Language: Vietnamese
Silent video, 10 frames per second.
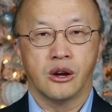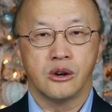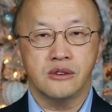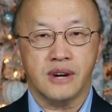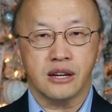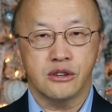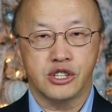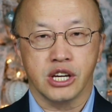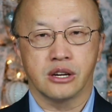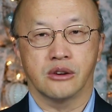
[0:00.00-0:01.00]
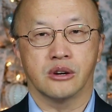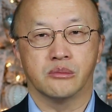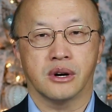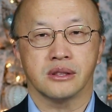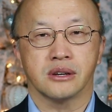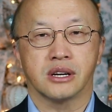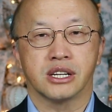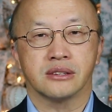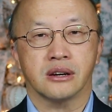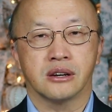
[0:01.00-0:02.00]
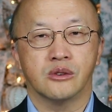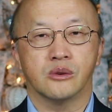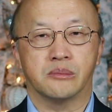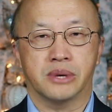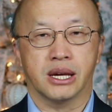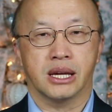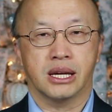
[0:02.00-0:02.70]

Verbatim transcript: lô vang lô chế cứ lô mua hàng đó cứ chỉ sa khứ ô phè